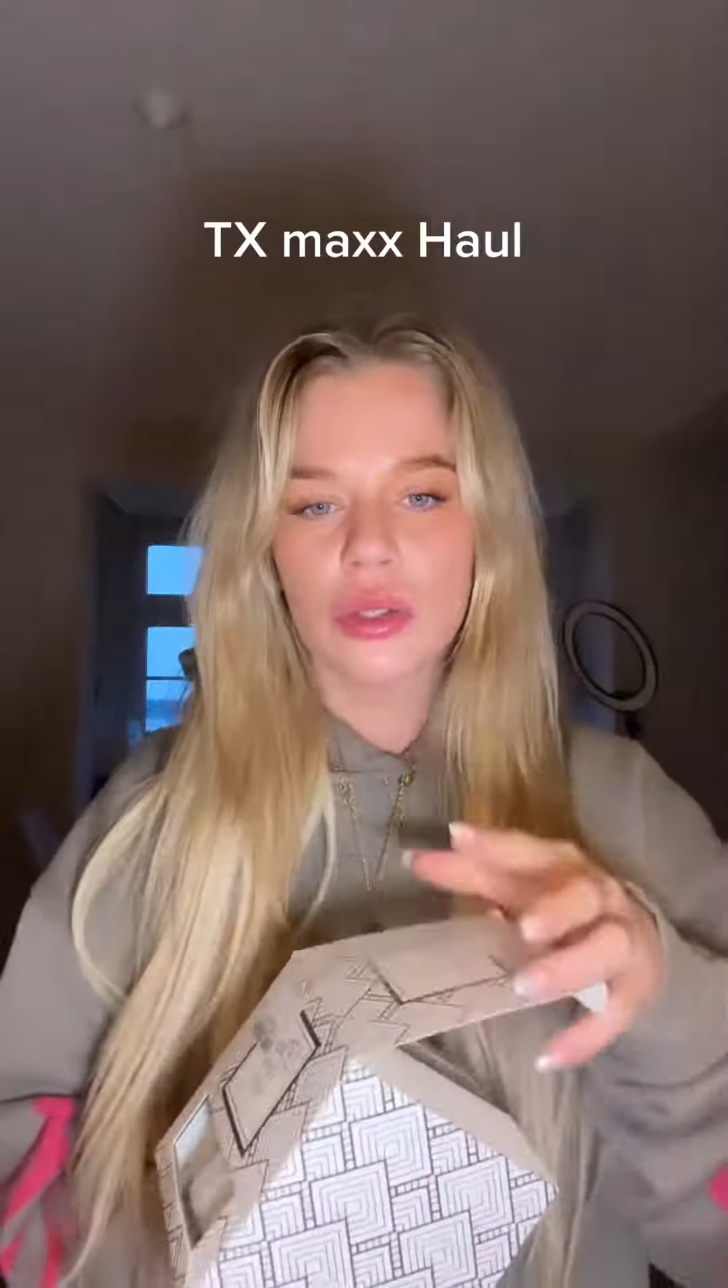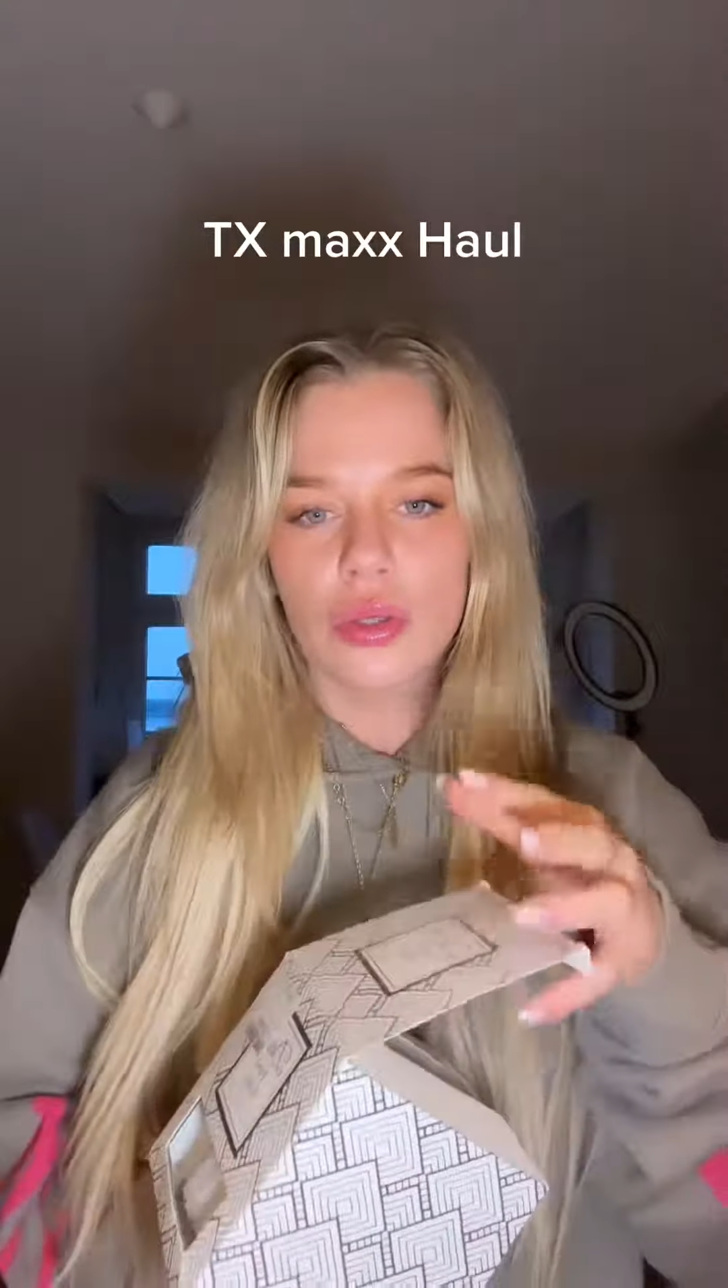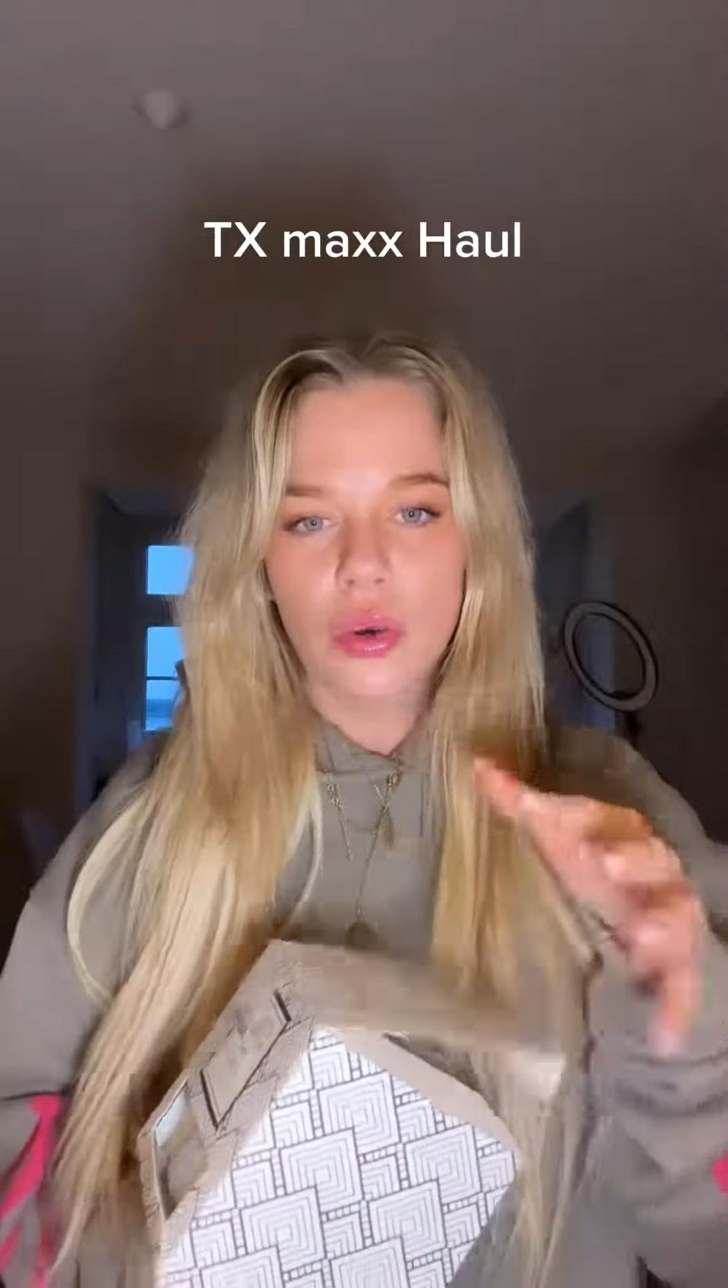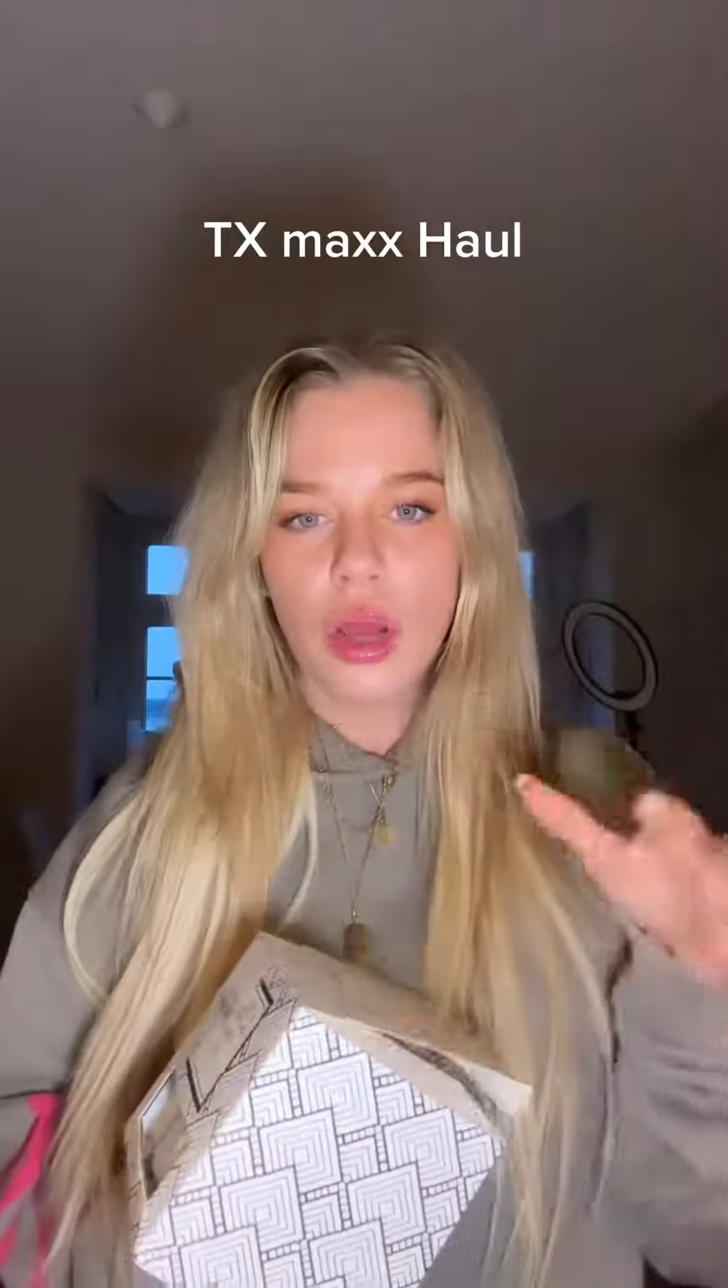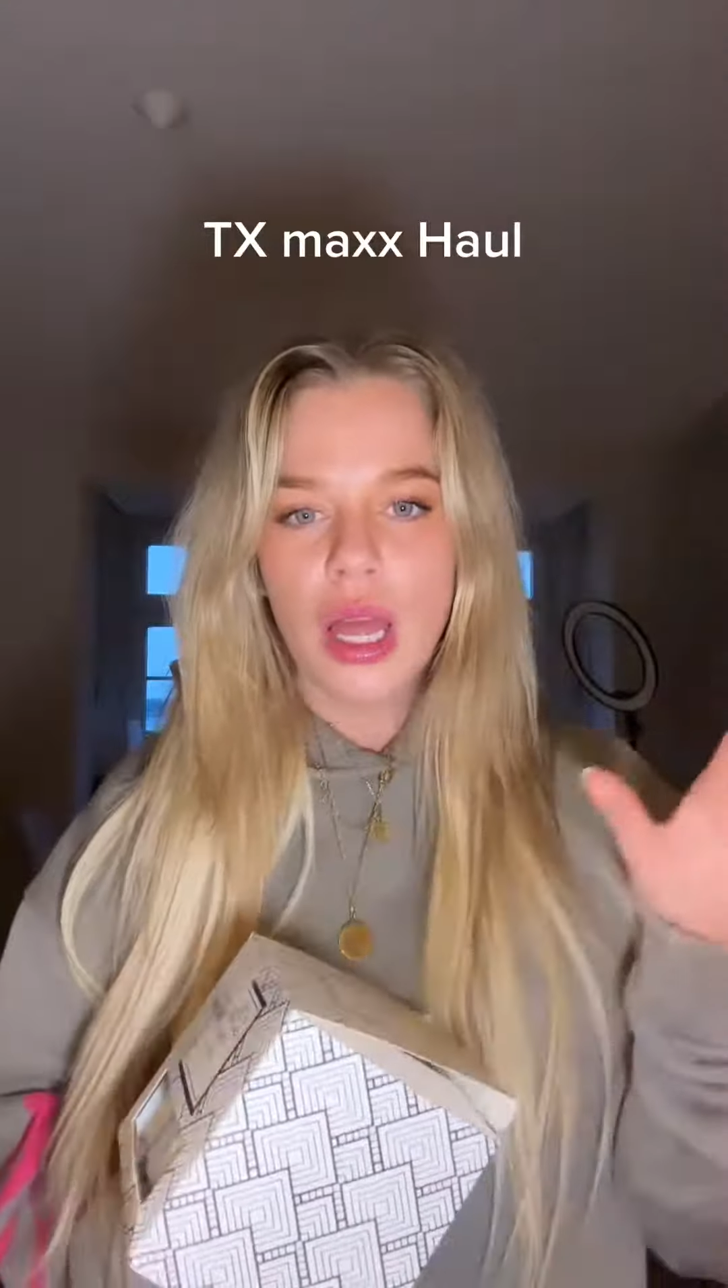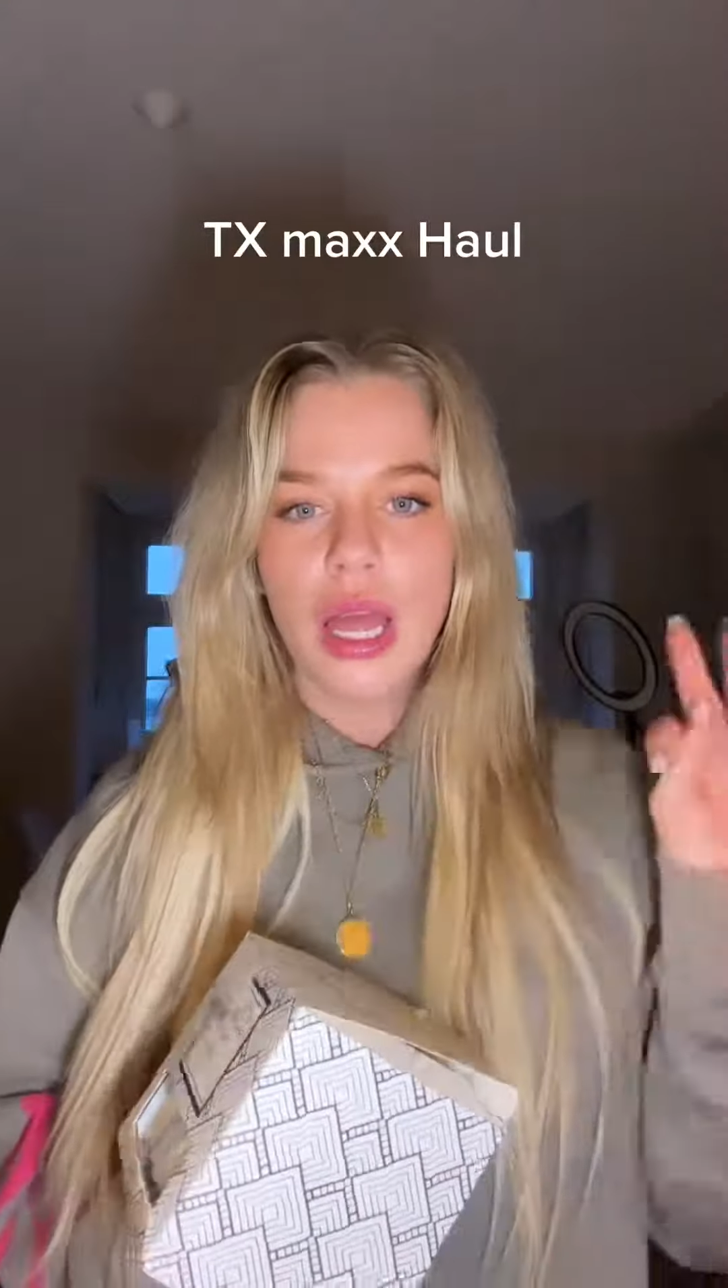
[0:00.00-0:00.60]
so